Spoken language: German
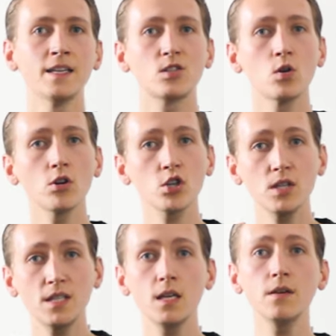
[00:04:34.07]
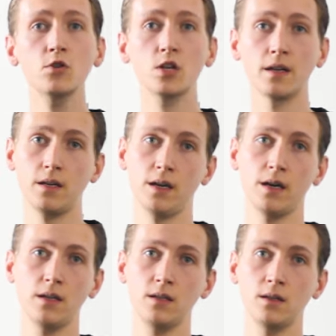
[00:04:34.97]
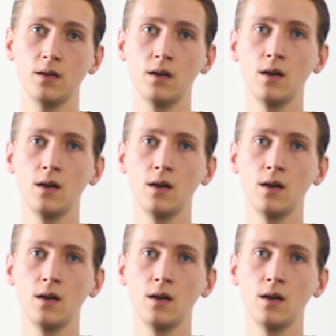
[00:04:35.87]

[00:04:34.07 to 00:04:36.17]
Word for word: historischen Tiefstand erreicht.